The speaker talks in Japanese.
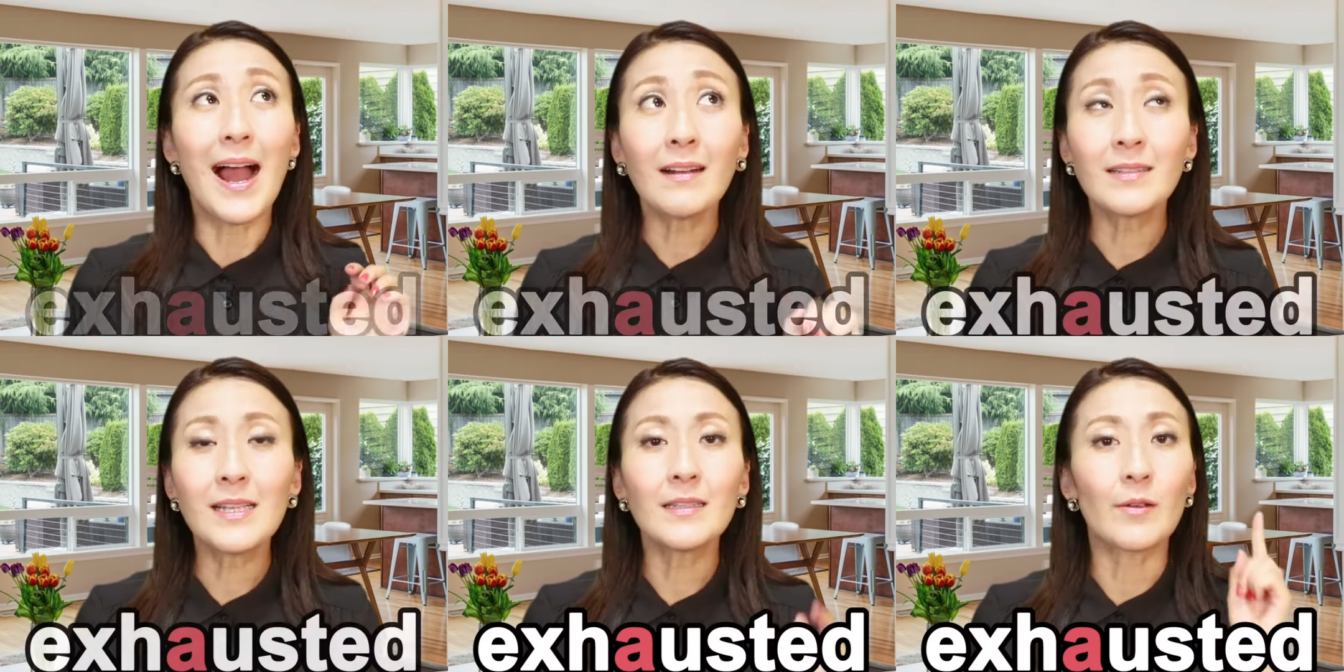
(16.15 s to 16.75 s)

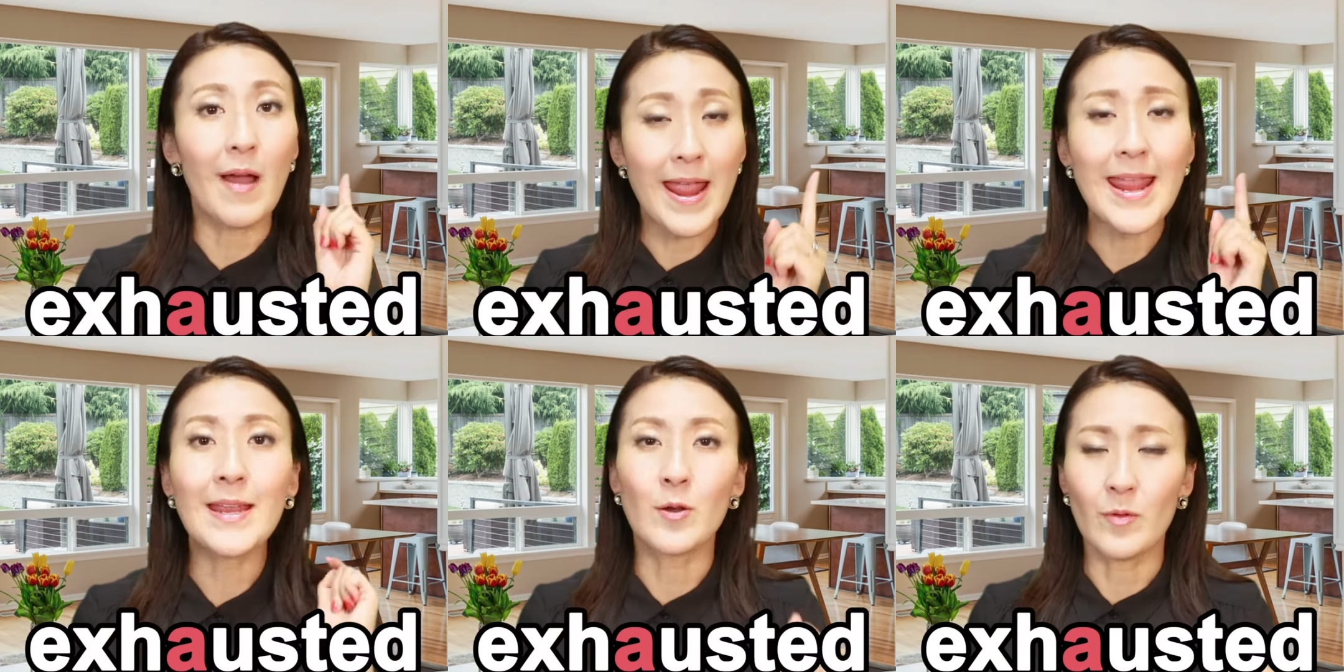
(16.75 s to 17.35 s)
アクセントは
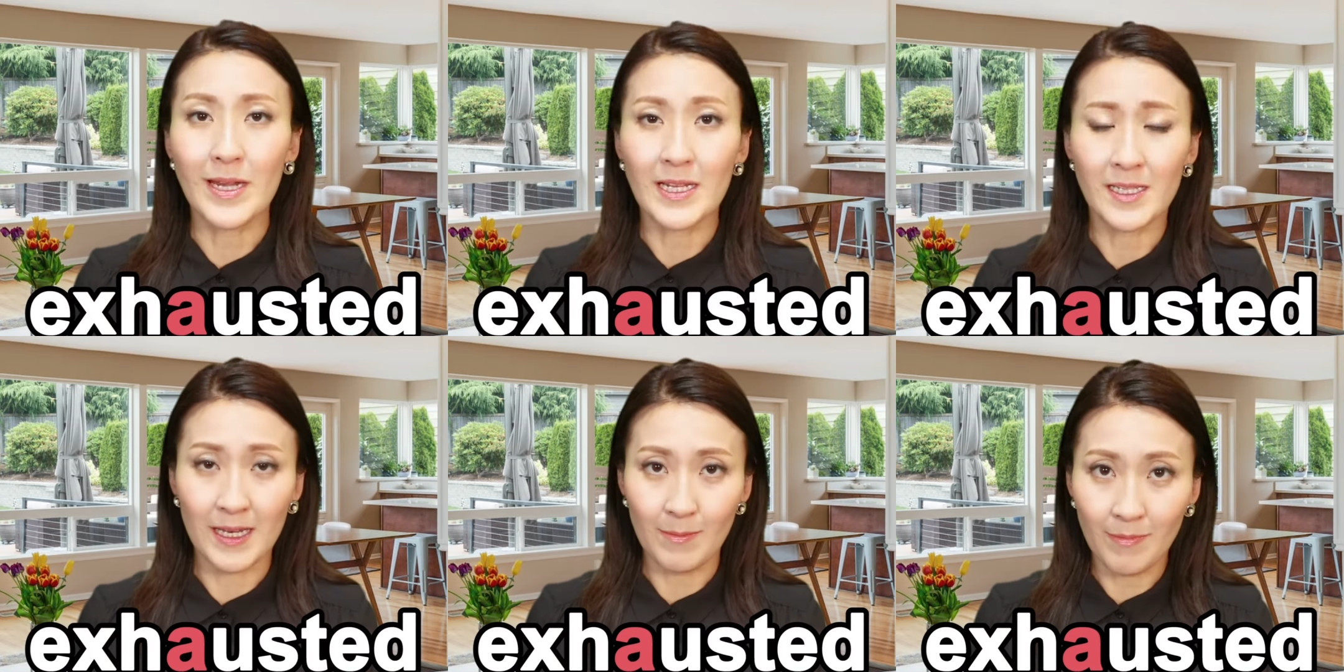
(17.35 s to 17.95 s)
A の上に
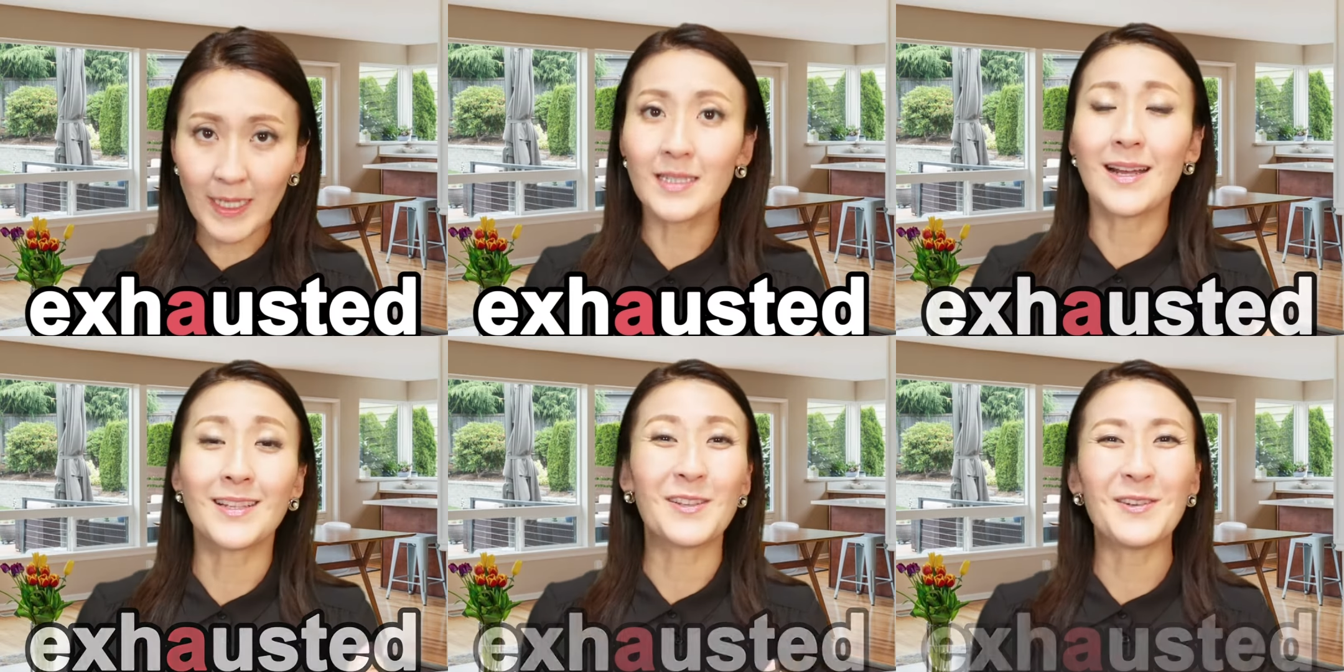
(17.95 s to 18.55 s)
つきま
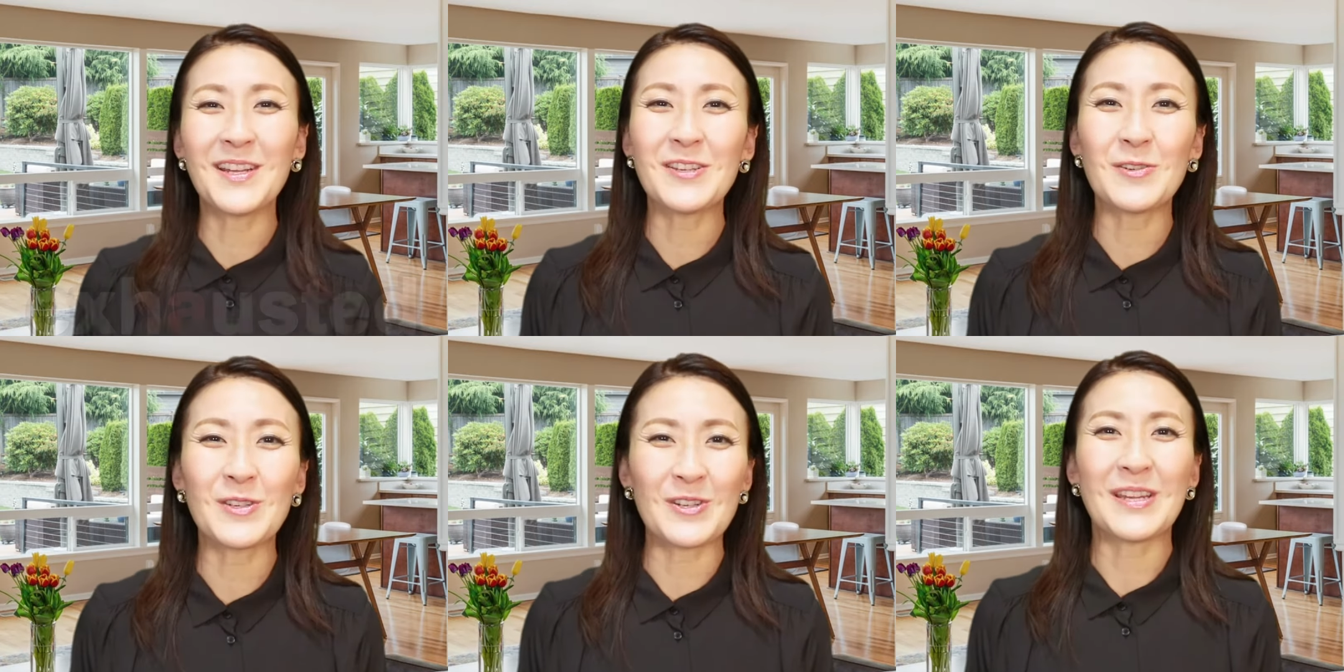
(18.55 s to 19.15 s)
す。発音の練
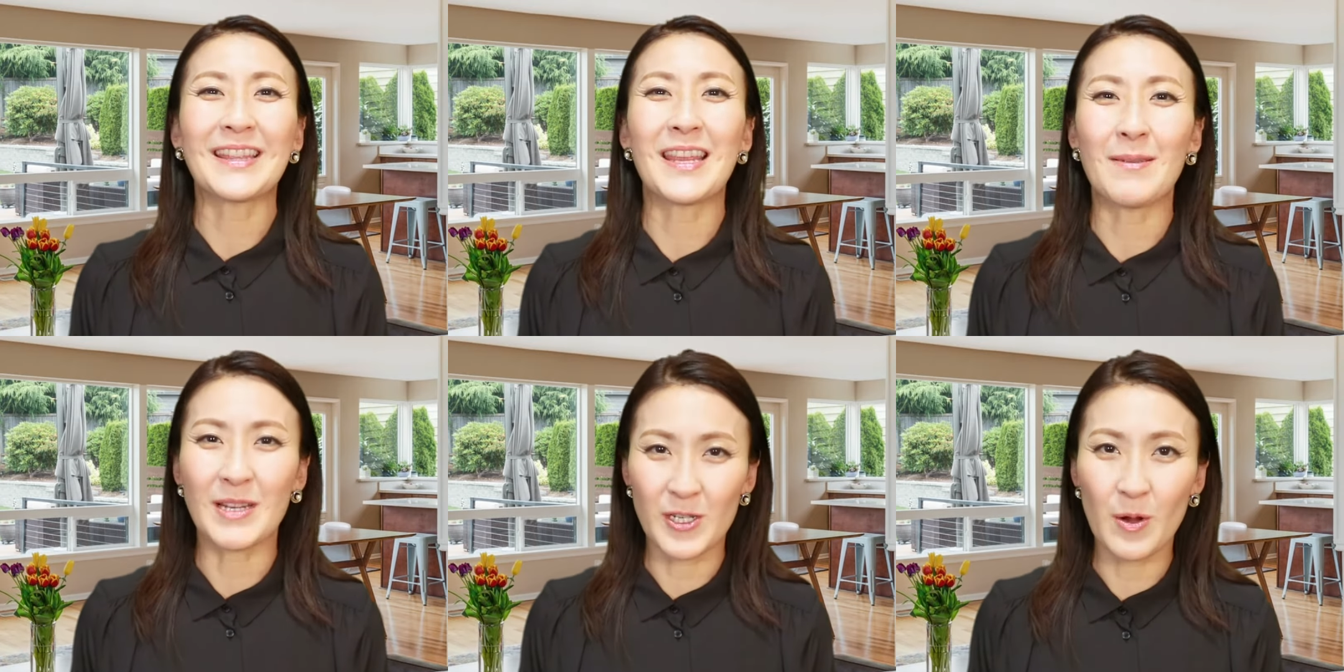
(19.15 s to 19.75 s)
習を一緒にやってい
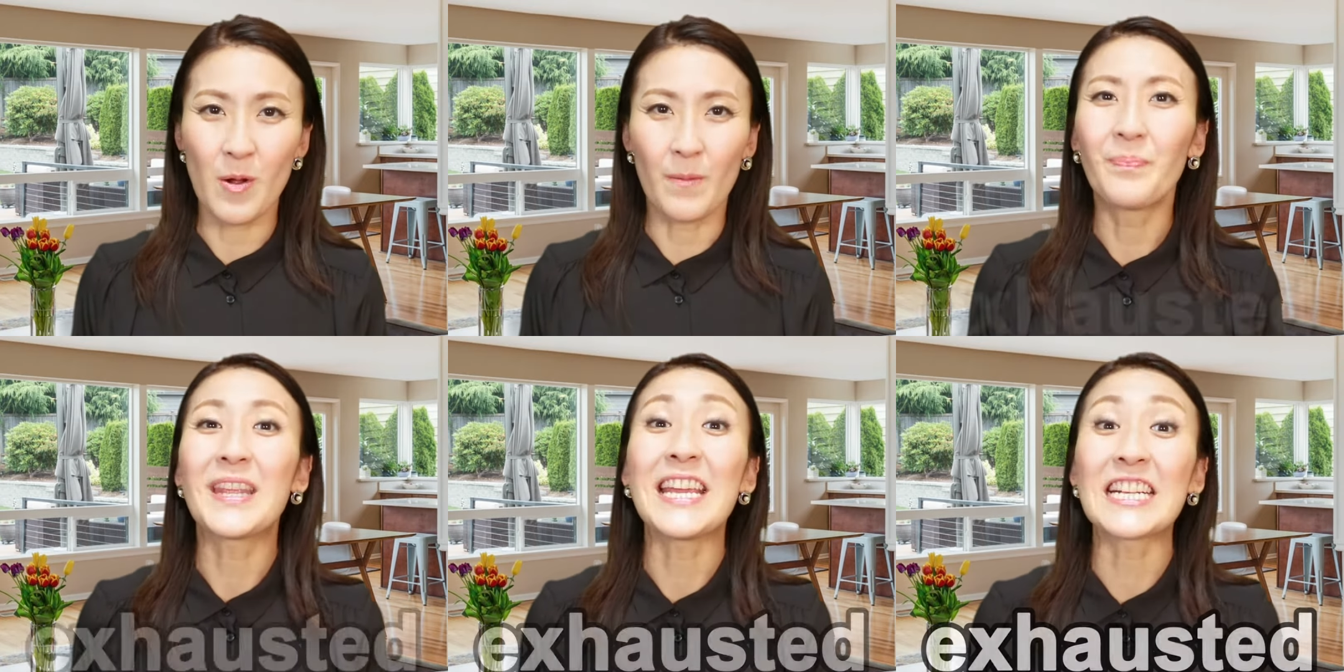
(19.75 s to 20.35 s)
きましょ
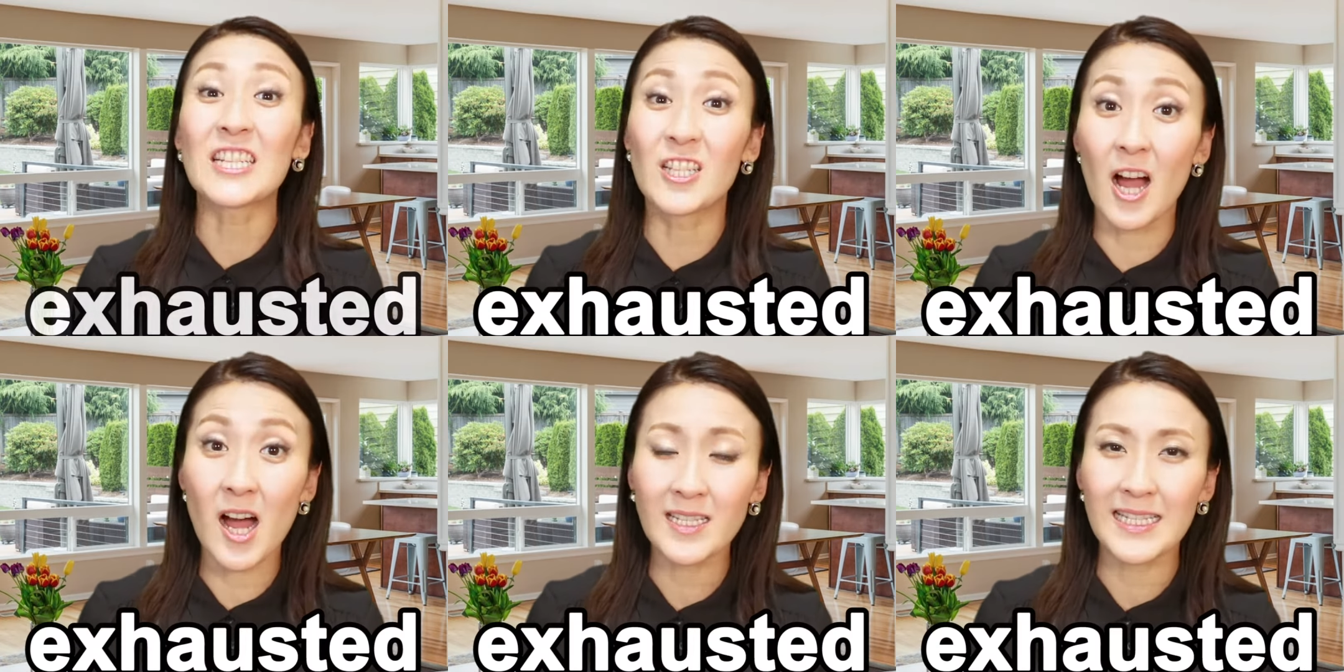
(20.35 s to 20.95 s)
う。
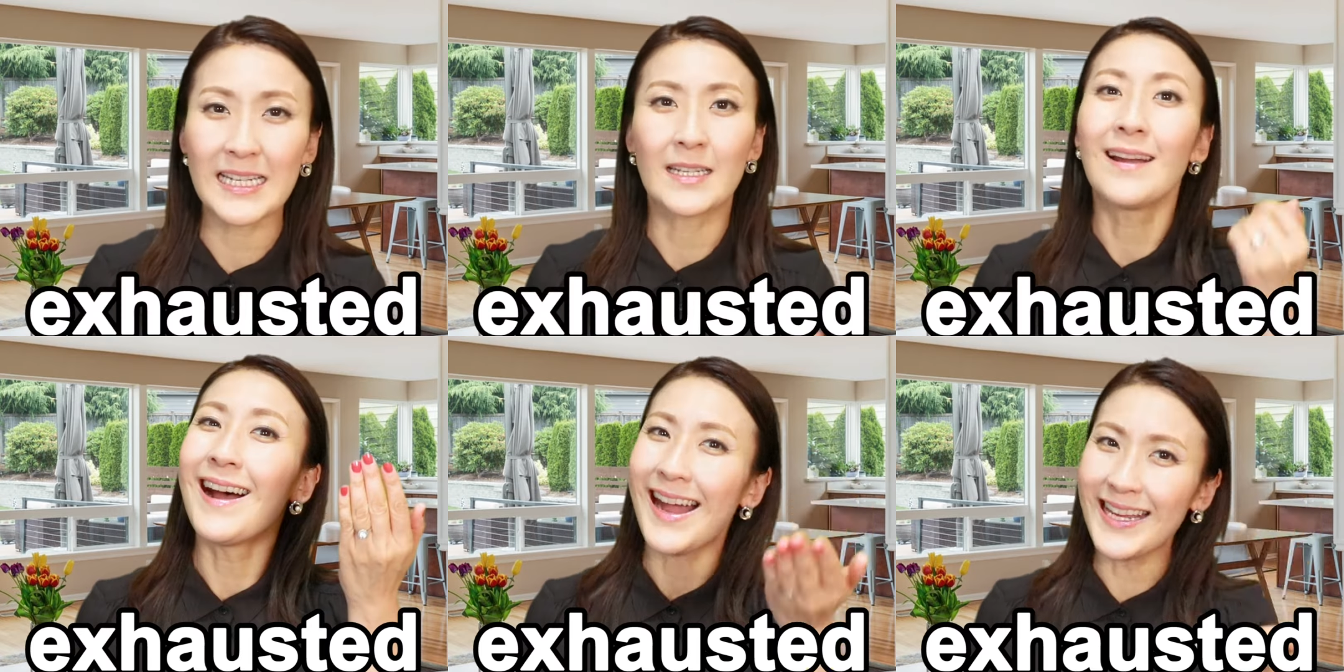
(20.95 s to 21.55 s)
exhausted
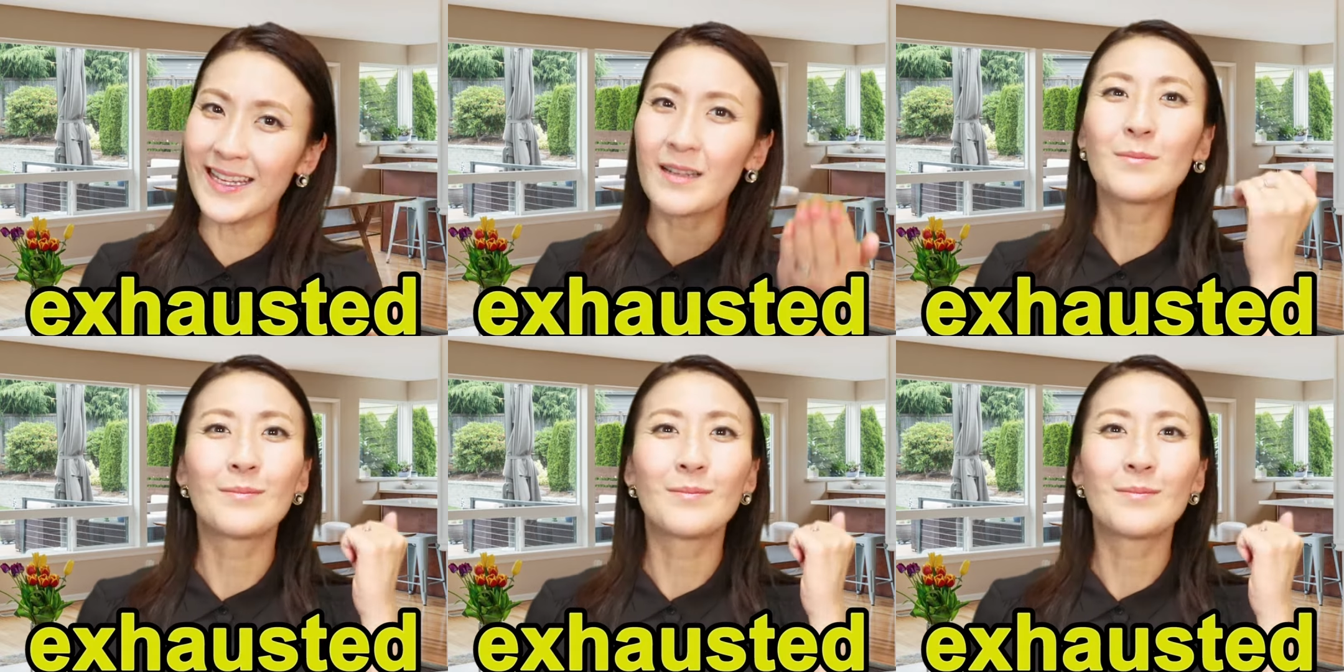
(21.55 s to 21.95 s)
はい。